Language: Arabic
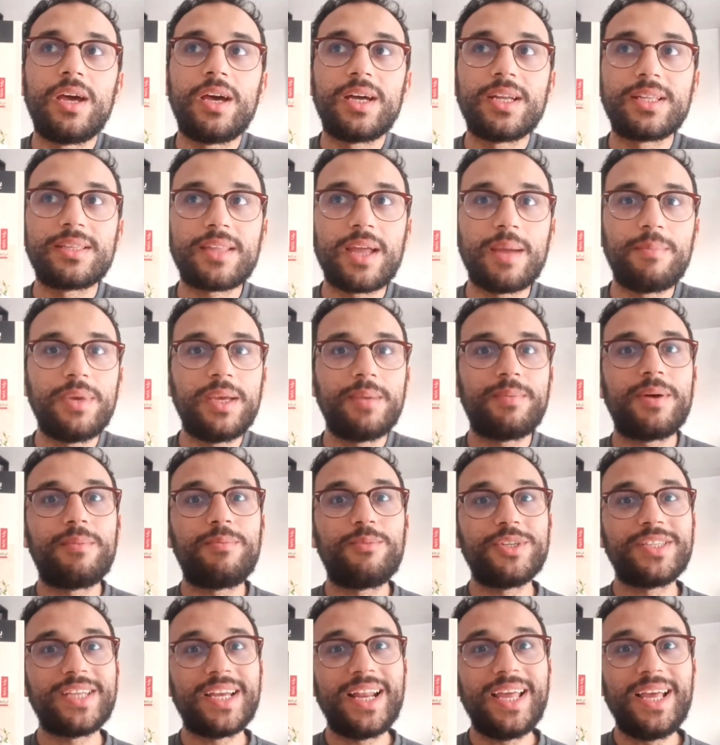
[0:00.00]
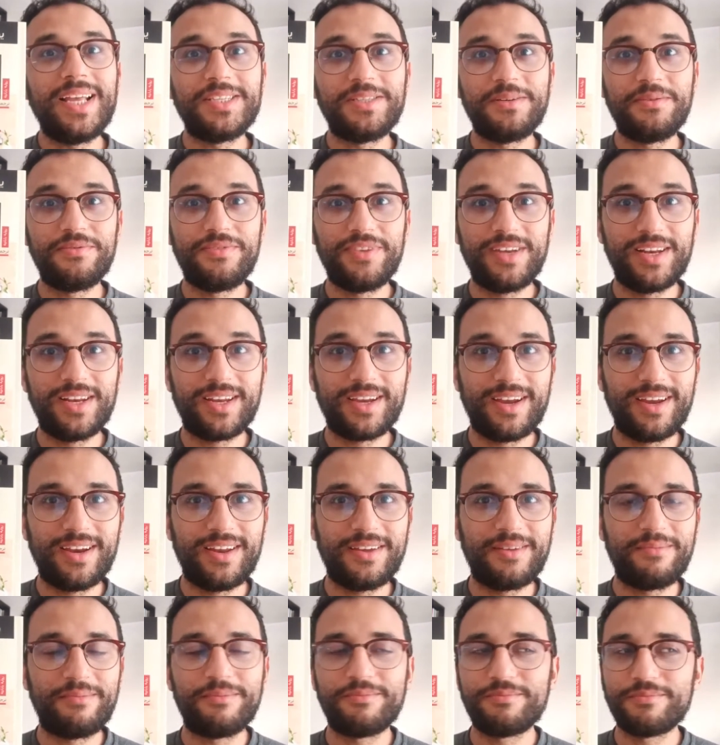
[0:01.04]
الطبيب متلاتم في
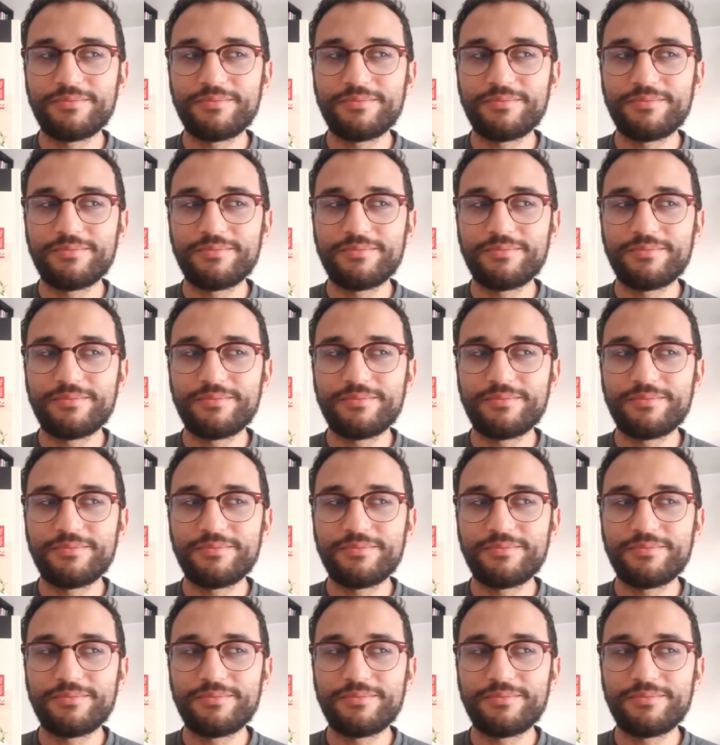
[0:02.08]
الكلام